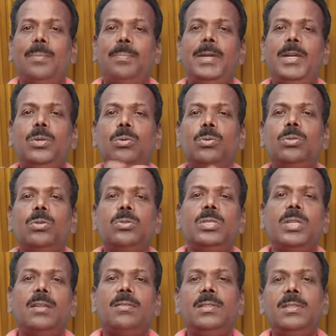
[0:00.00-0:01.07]
எப்படி டூ
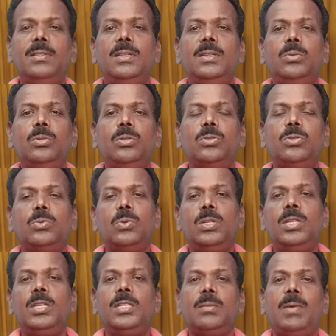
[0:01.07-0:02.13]
தௌசண்டில் வந்து டூ தௌசண்ட்
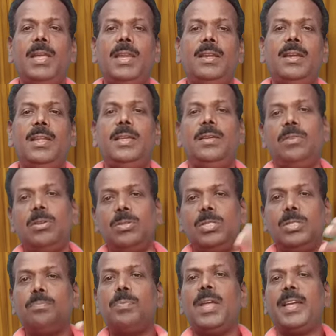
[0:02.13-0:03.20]
ஒன்று இந்த மாதிரி இருக்குல்ல எவ்வளோ
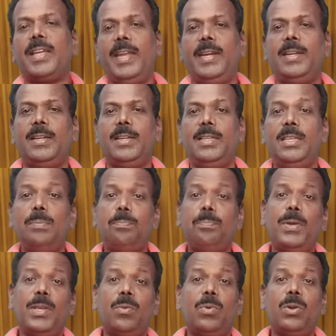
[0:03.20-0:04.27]
சிம்பிளாக கேட்டுட்டு
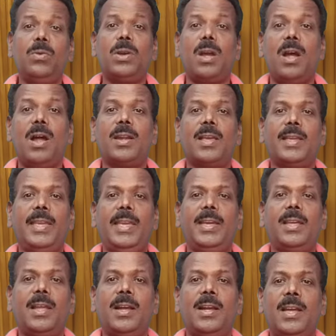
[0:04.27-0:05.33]
இப்போ எவ்வளோ ஹார்டாக
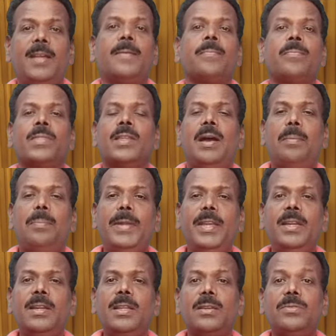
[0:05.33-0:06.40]
கேட்குறாங்க
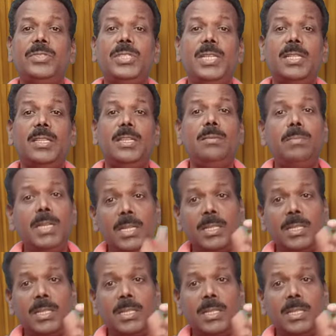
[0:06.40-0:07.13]
அப்படின்ற விஷயத்தையும்